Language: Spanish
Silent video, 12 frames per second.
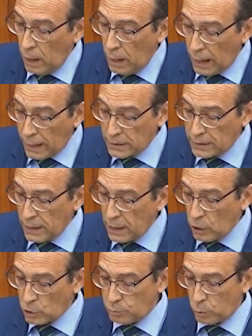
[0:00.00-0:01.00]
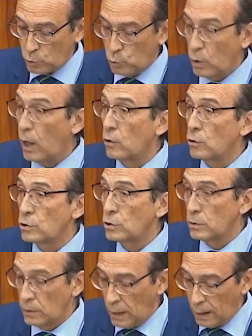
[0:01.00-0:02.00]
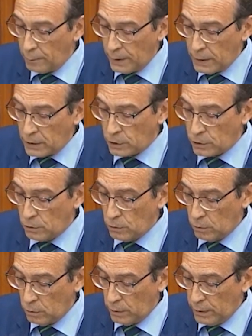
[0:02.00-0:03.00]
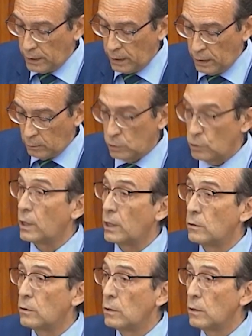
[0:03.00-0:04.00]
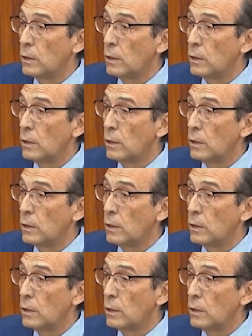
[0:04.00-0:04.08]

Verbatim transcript: la que siga los postulados de la ministra Irene Montero.